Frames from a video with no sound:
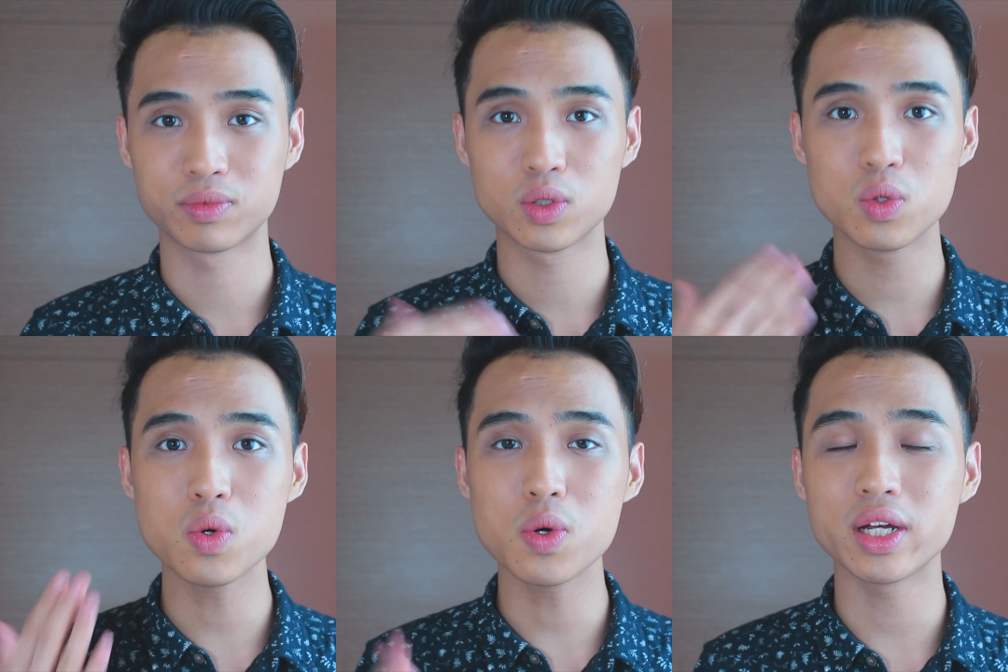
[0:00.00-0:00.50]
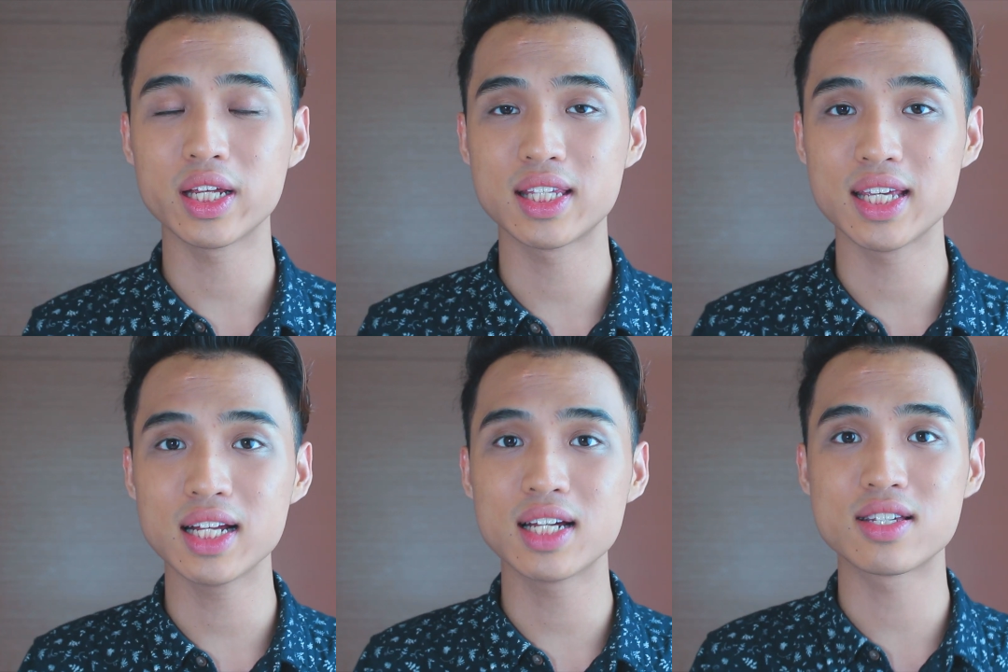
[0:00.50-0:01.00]
如果你
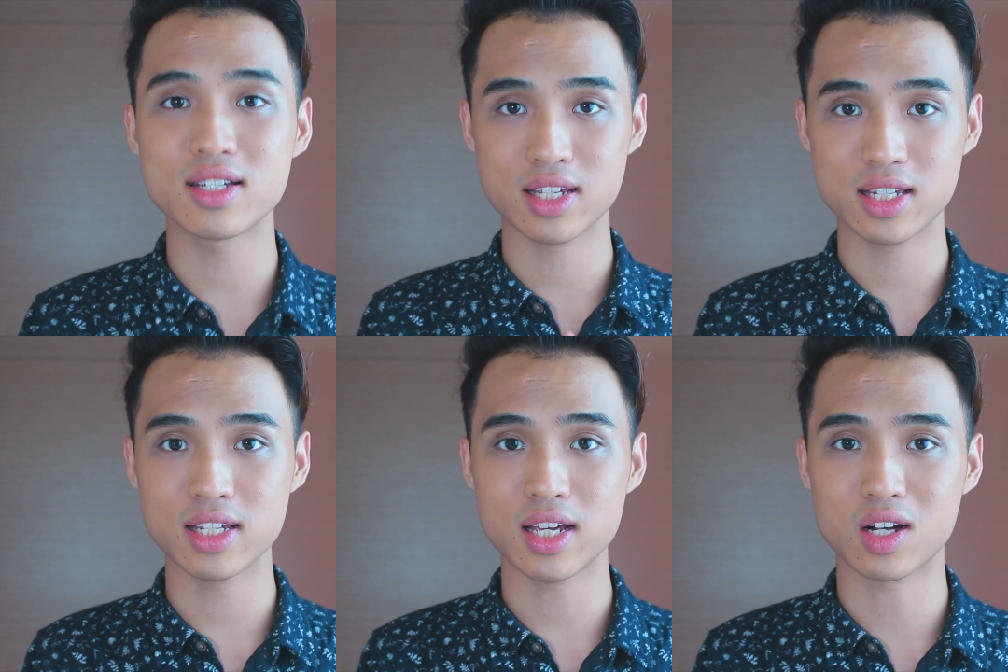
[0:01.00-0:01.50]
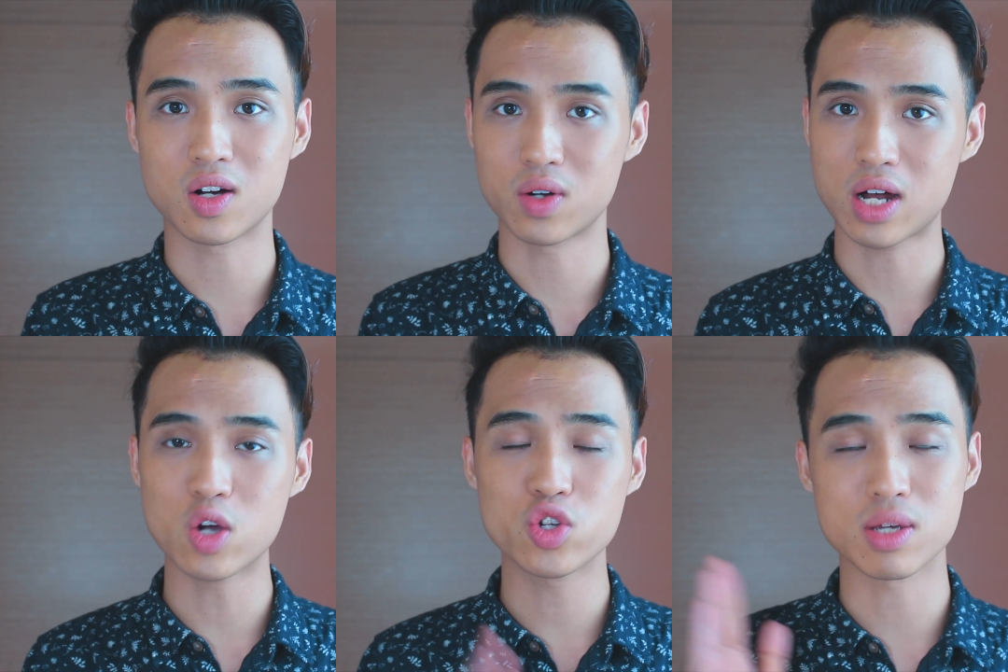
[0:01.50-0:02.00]
听了这些借口，
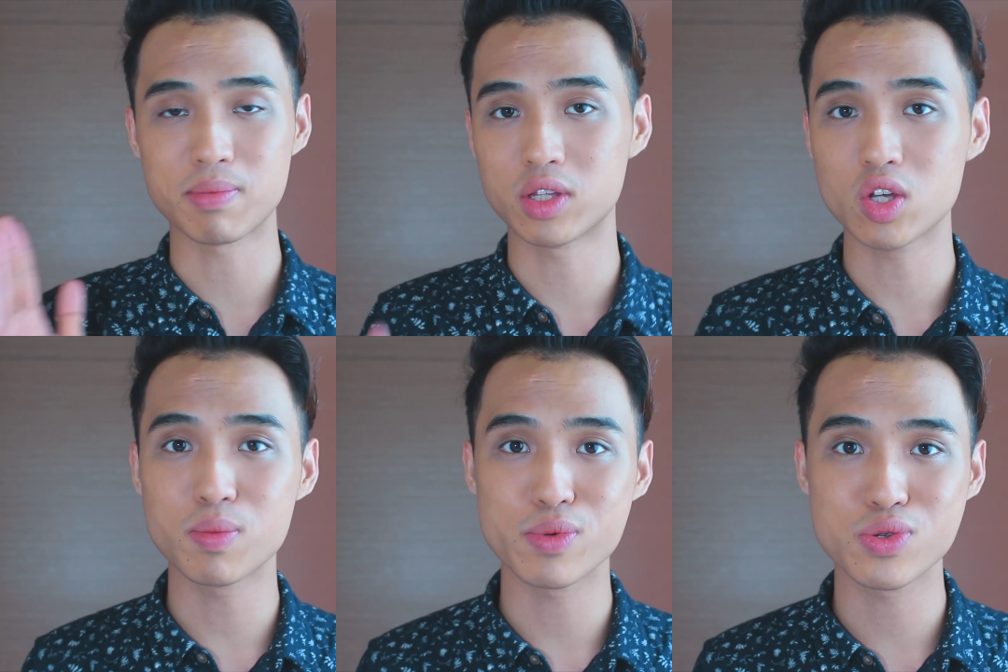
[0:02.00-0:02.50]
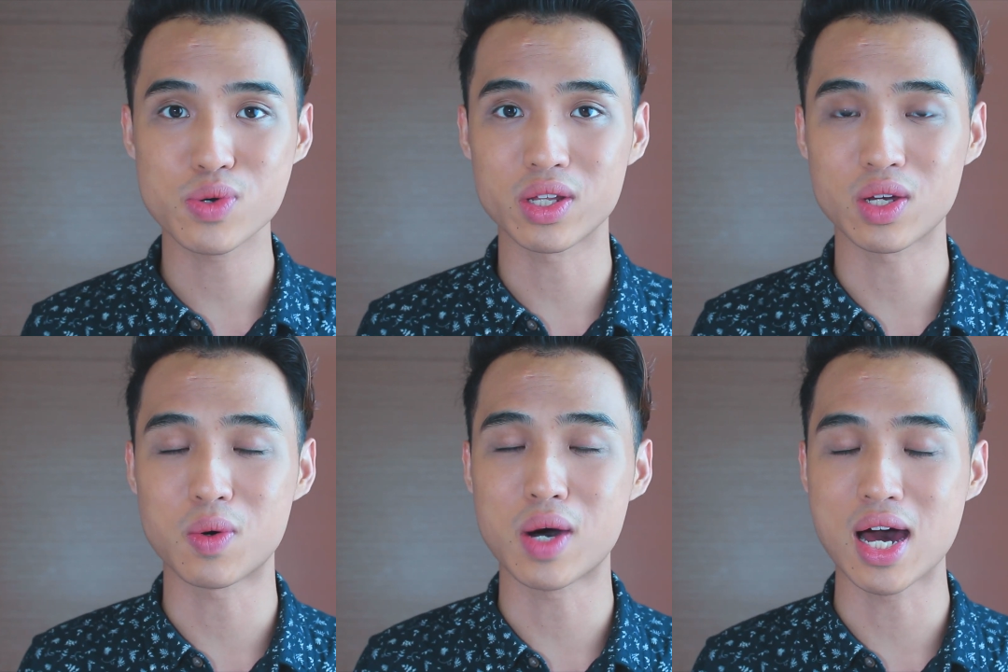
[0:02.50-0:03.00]
然后什么都不做
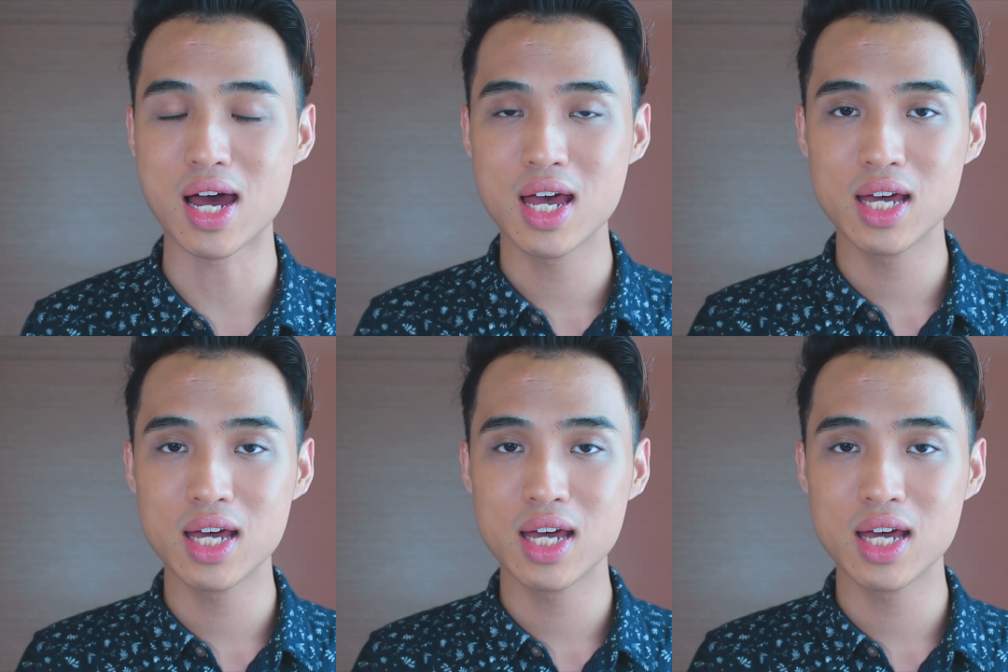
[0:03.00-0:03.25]
的话，